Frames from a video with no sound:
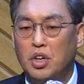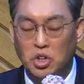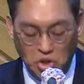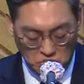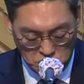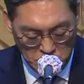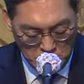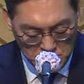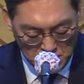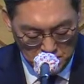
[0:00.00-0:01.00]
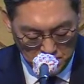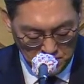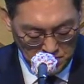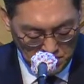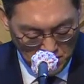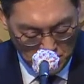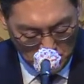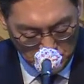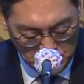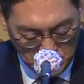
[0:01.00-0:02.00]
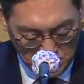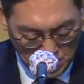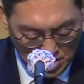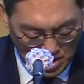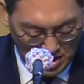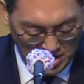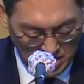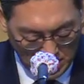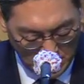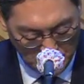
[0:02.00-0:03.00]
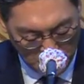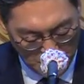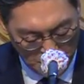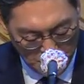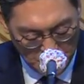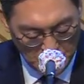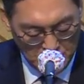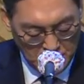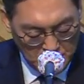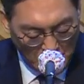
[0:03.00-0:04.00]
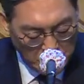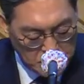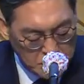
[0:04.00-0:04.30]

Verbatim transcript: 여러분 우리의 새벽은 어찌 해야 될까요? 다윗의